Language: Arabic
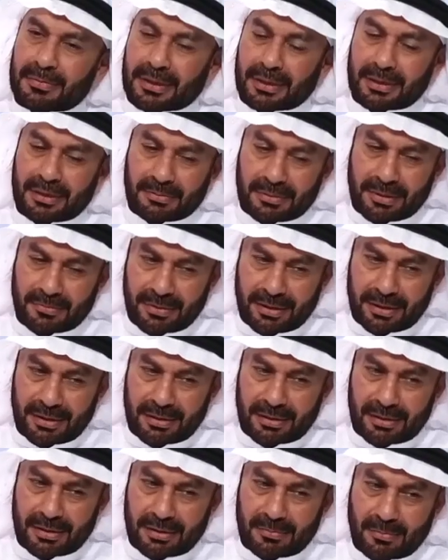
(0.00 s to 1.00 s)
الرحيم طبعا
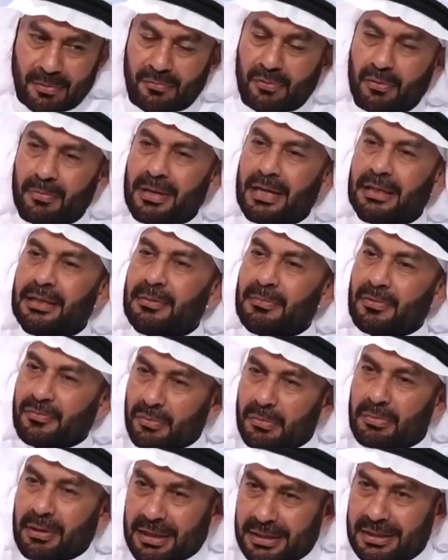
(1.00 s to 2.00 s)
المفهوم هذا
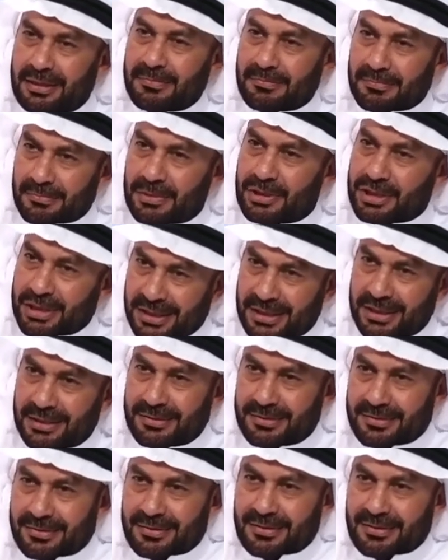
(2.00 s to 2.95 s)
مفهوم قديم مش جديد